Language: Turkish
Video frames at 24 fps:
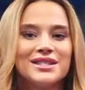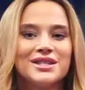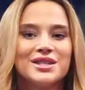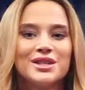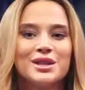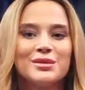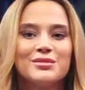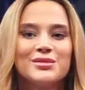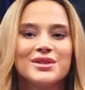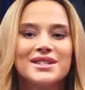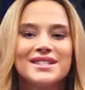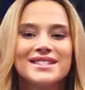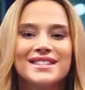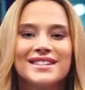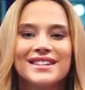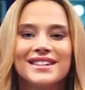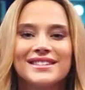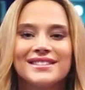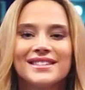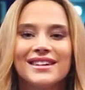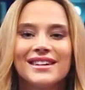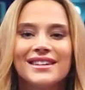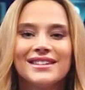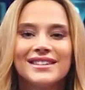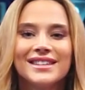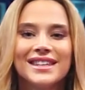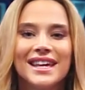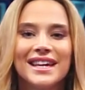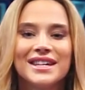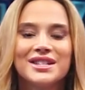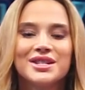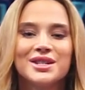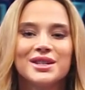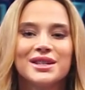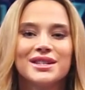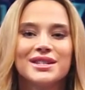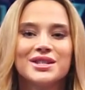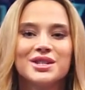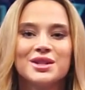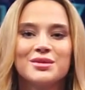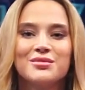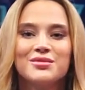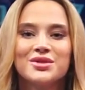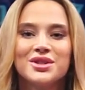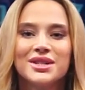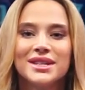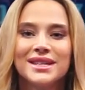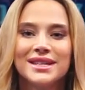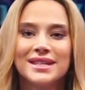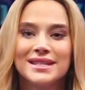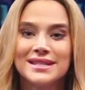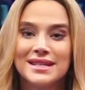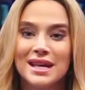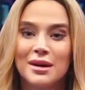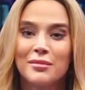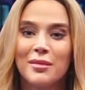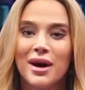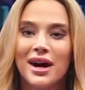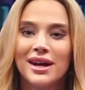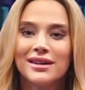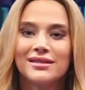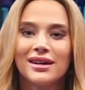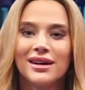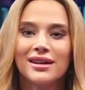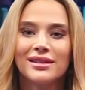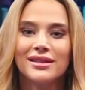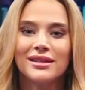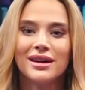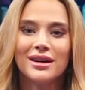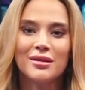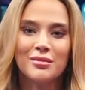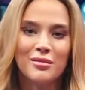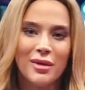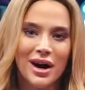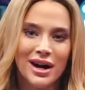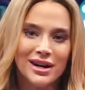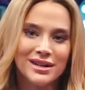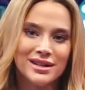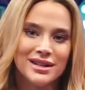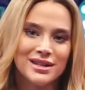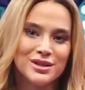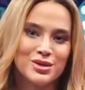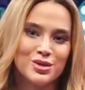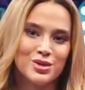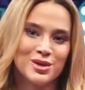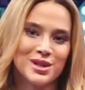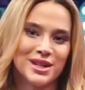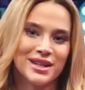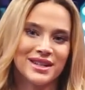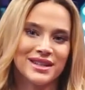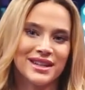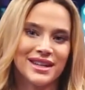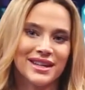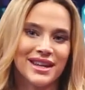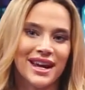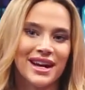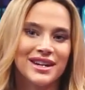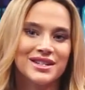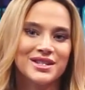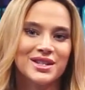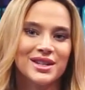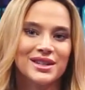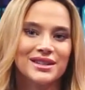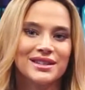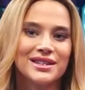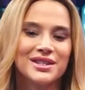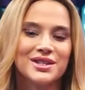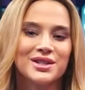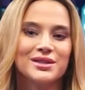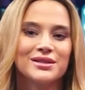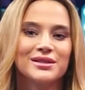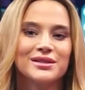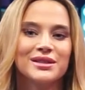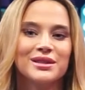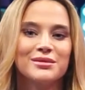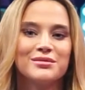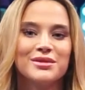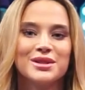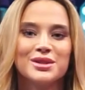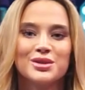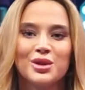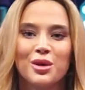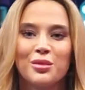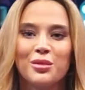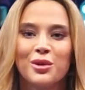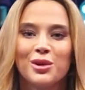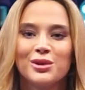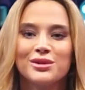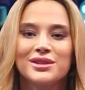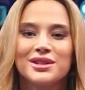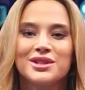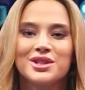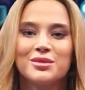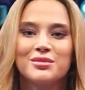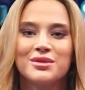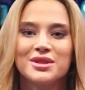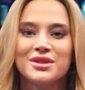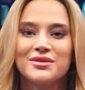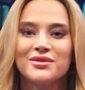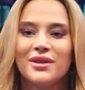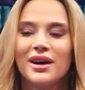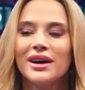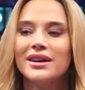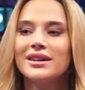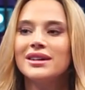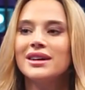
Şimdi sırada genç girişimci Gizem Erdal'la markası üzerine gerçekleştirdiğimiz röportajımız var.